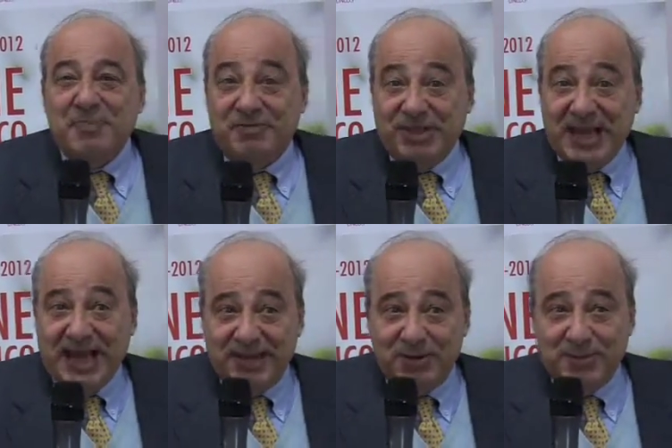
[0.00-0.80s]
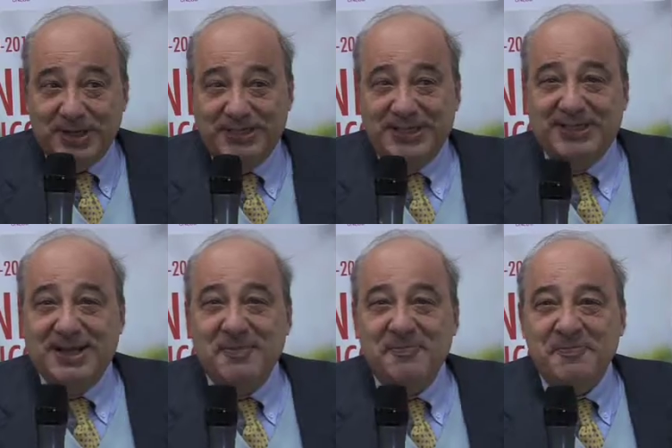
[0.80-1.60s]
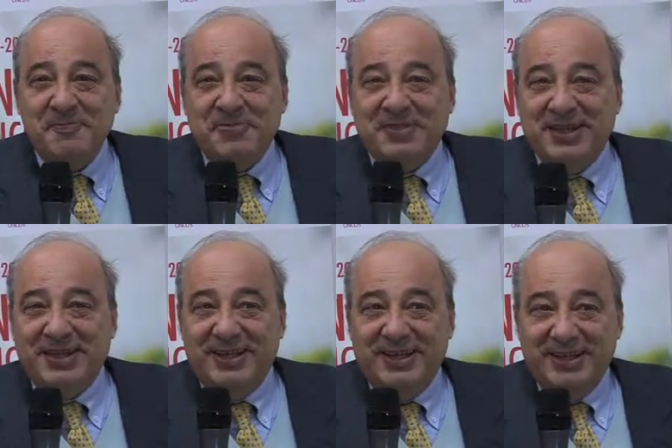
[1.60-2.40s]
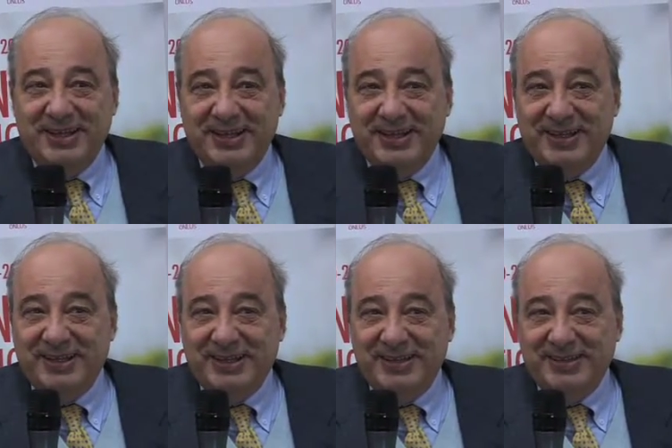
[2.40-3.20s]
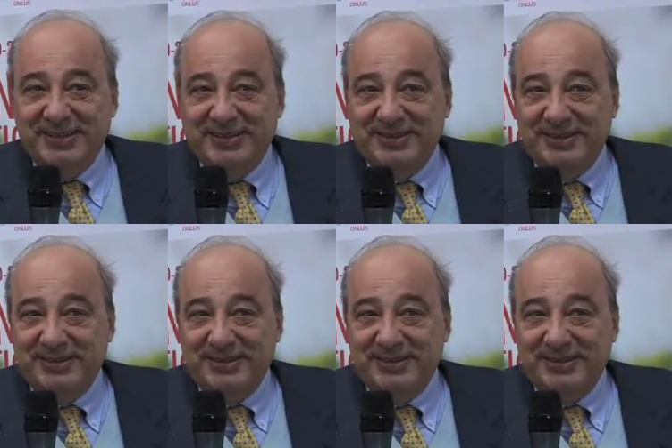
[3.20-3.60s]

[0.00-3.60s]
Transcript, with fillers: per vecchiaia, non per anzianità. Eh,